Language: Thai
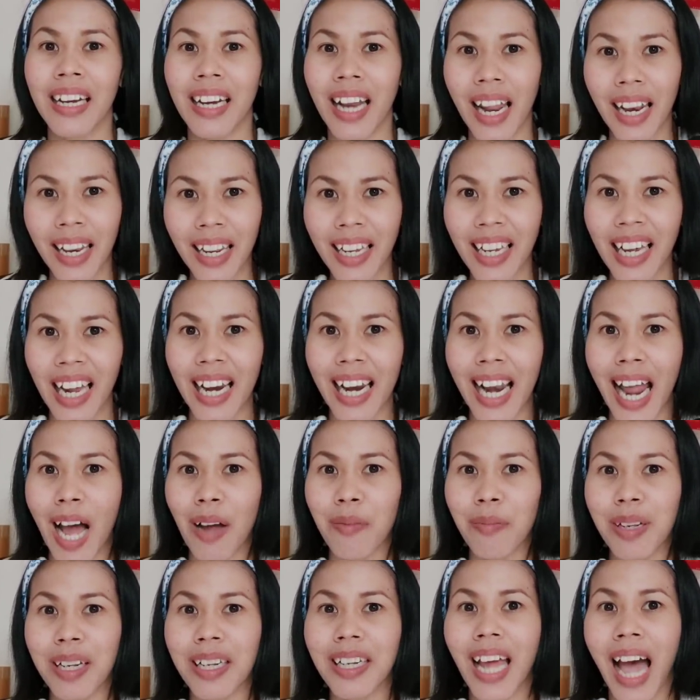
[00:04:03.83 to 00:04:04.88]
ดัดดี้กันดั
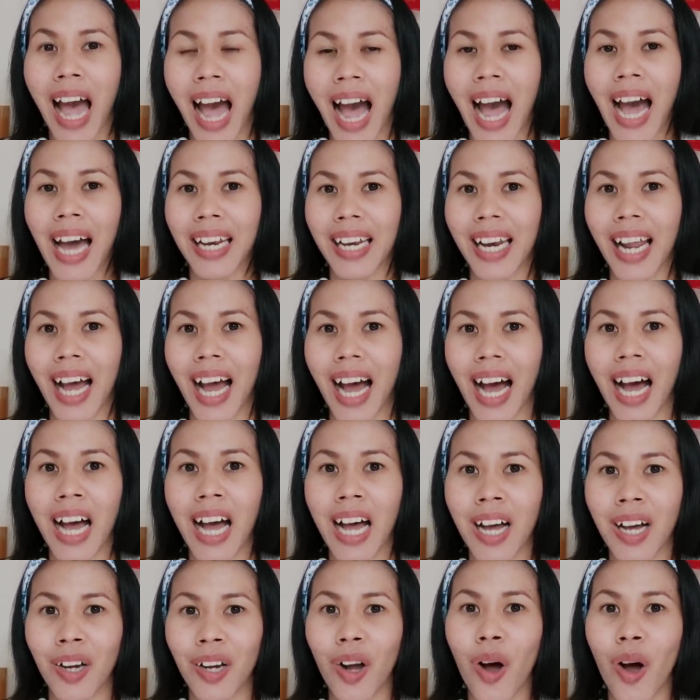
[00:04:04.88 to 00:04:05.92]
บได้ทานนะคะ
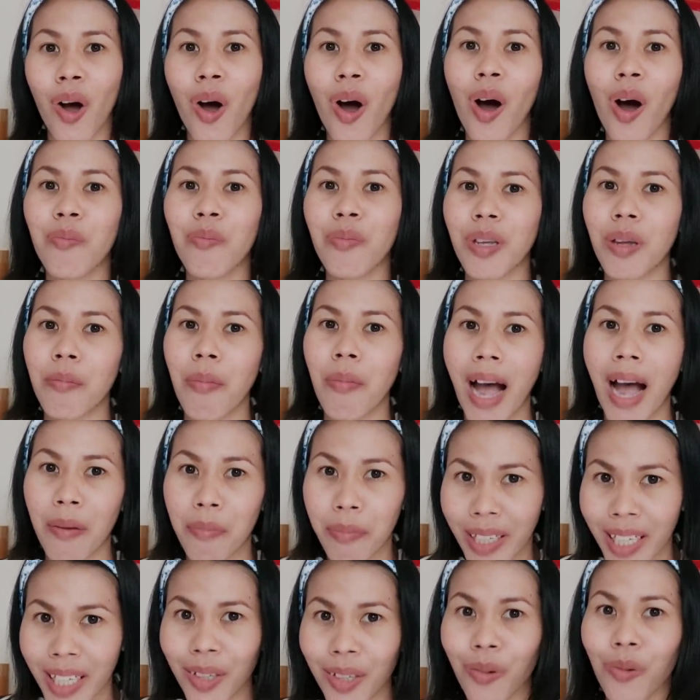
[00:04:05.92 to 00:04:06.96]
ก็มีบาง
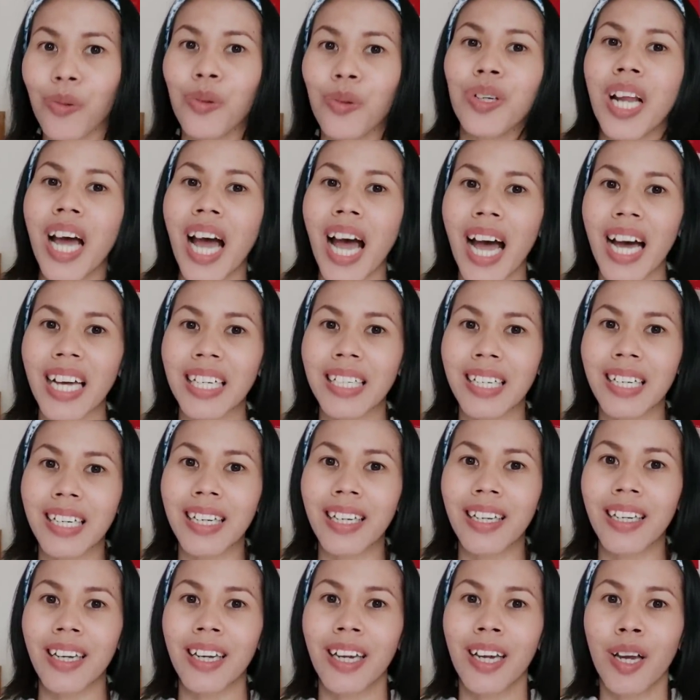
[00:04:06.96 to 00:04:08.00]
เมนูนะคะ
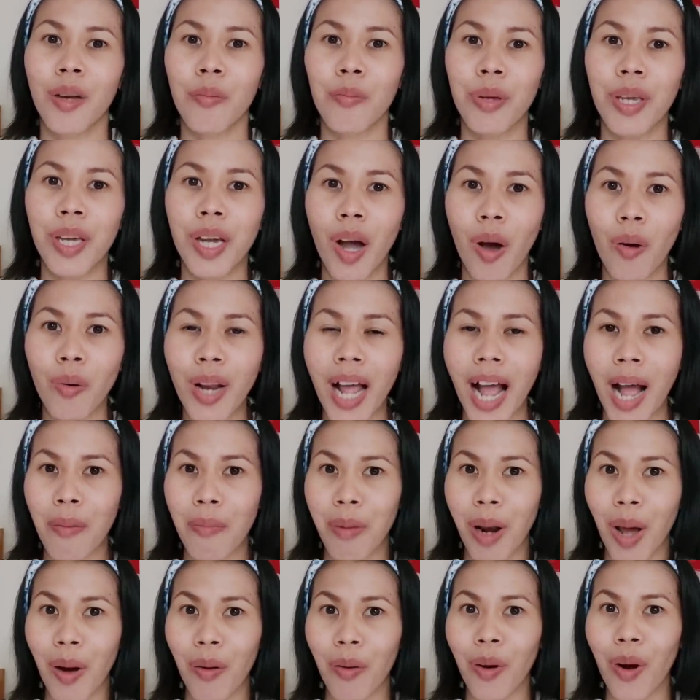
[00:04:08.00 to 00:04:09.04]
ที่พี่เขา
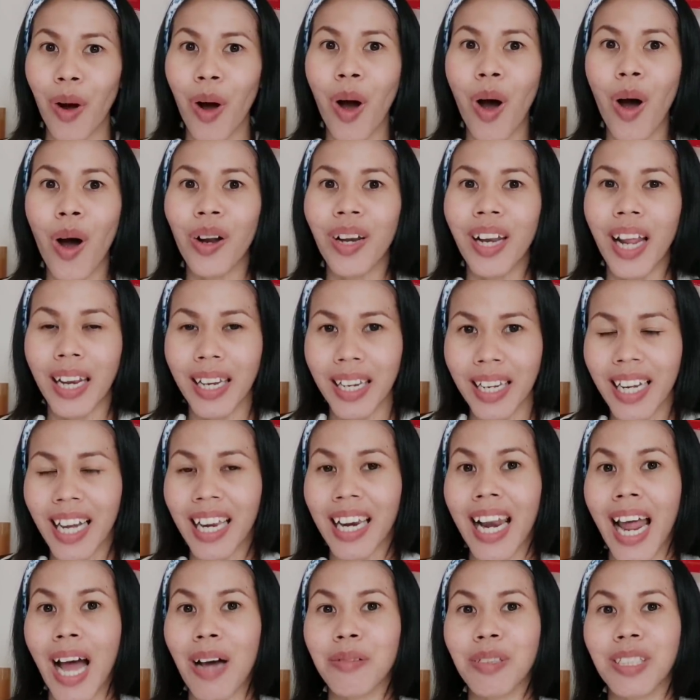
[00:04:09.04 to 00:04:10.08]
ทำแล้วก็ดัดดี้
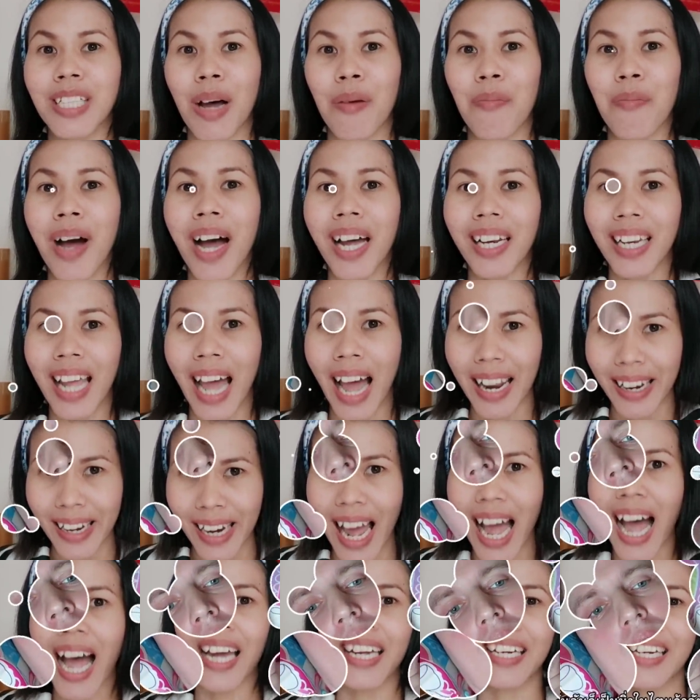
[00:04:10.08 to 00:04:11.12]
กันดับสามารถทาน
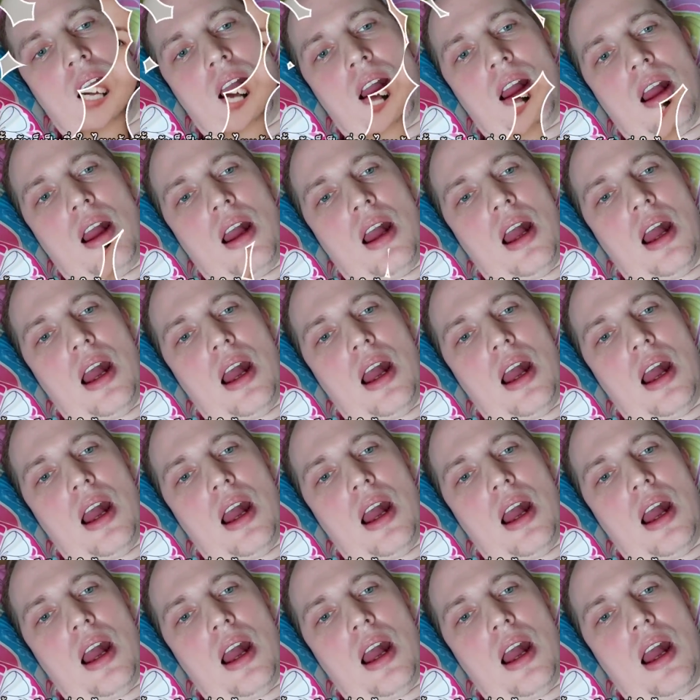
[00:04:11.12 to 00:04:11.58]
ได้นะคะ